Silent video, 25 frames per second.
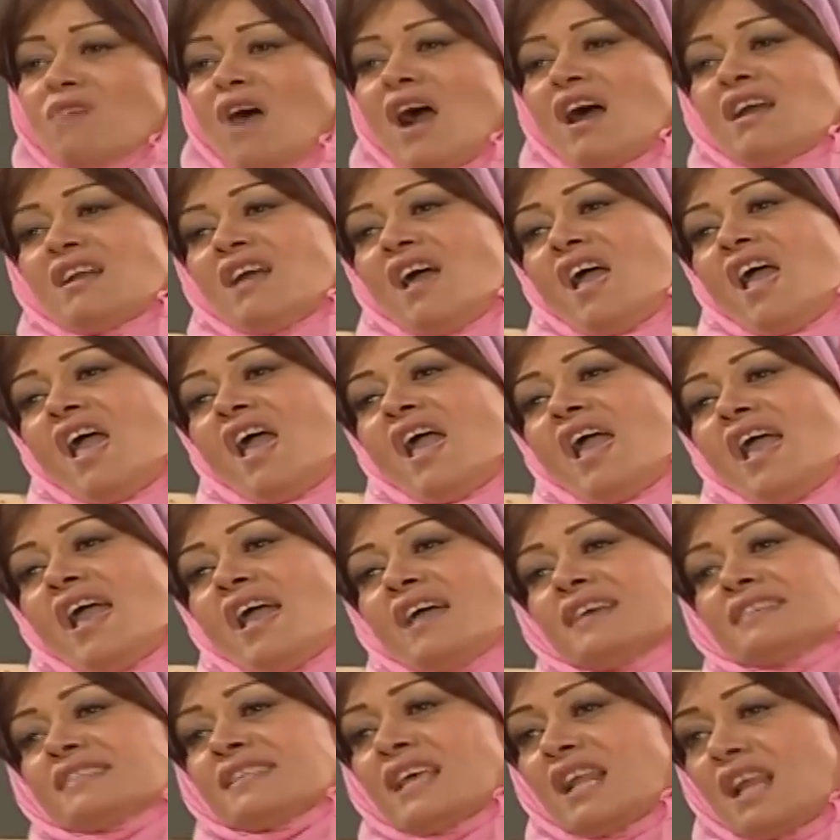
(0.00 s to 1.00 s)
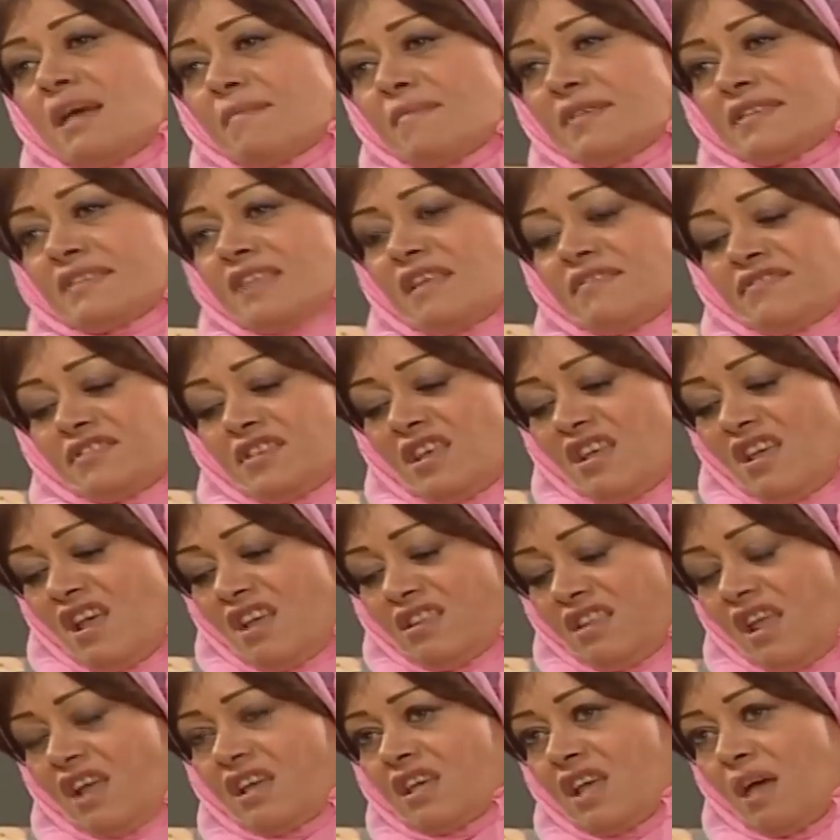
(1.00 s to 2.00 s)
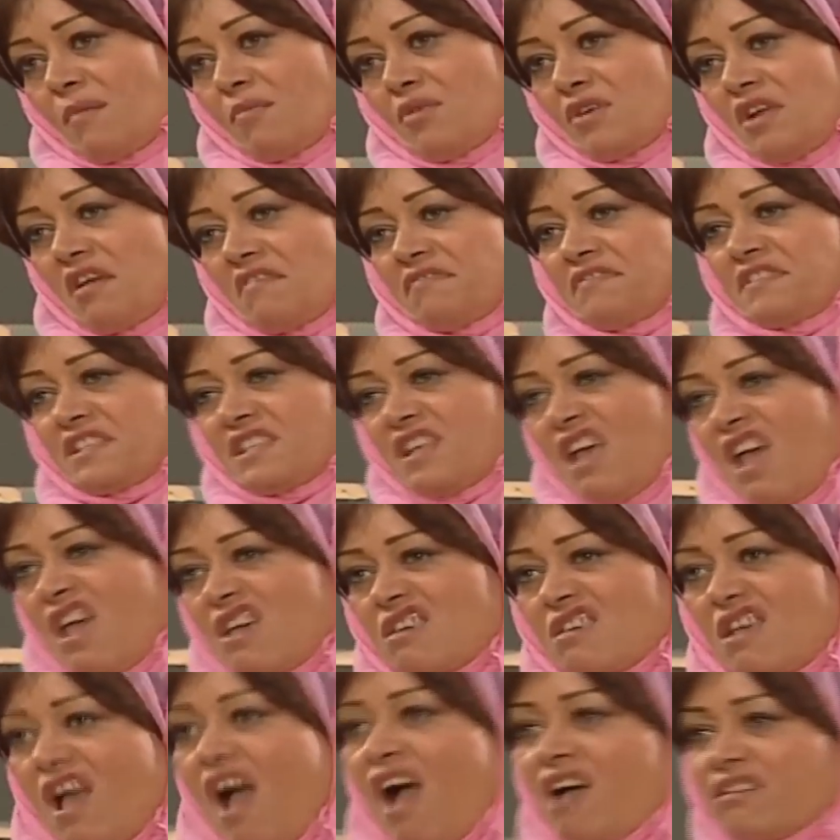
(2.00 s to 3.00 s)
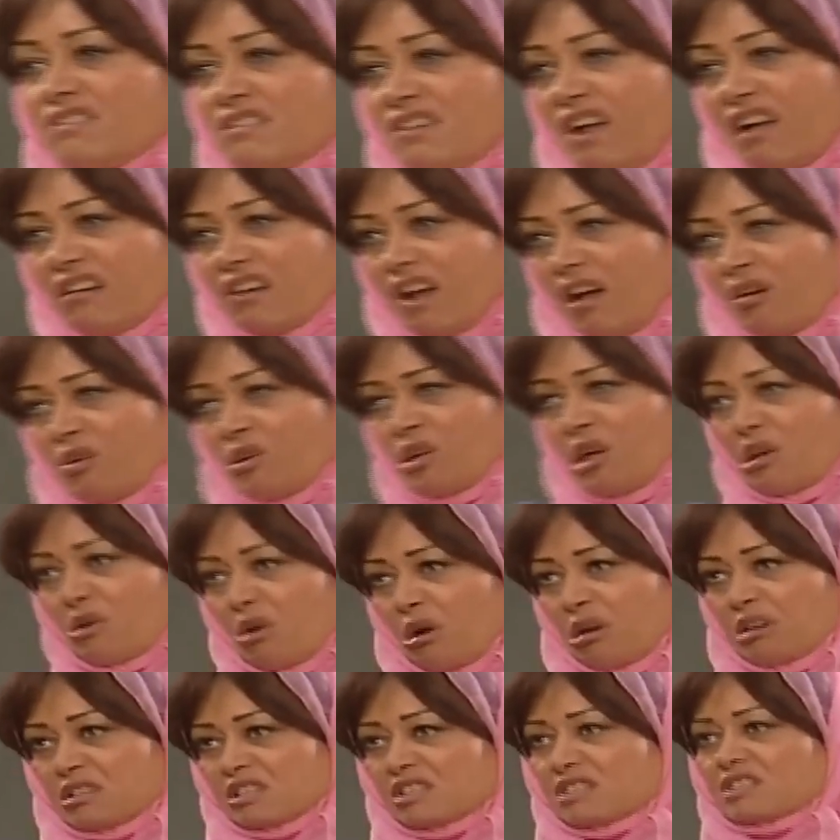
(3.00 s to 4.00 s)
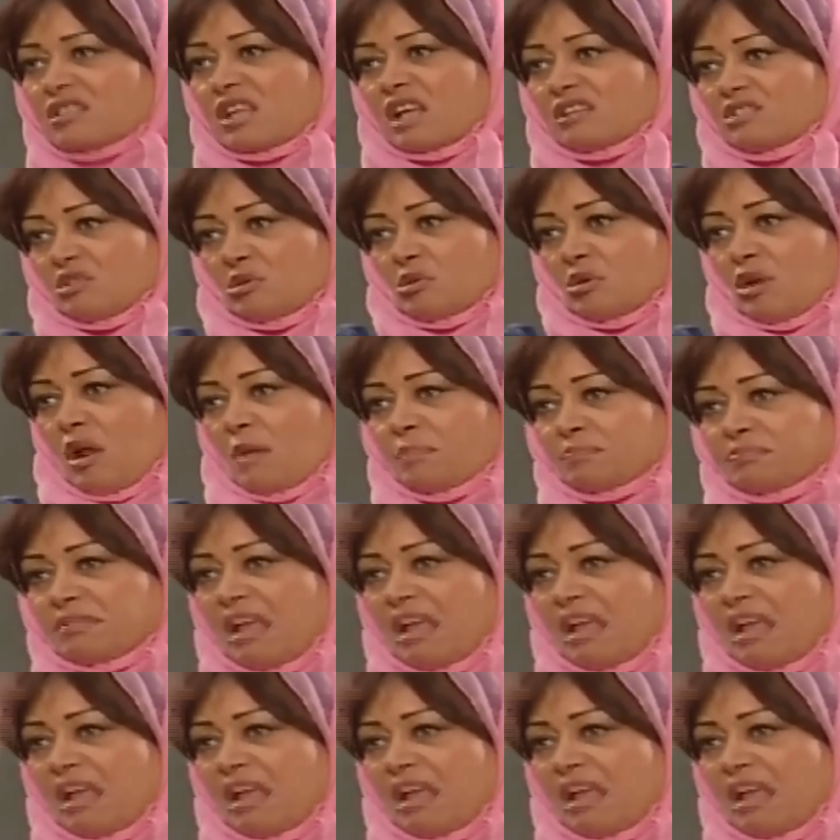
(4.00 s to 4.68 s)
لا وعلى ايه سلامة نفسيتك يا ابو نفسية يلا اخويا روح للسنيورة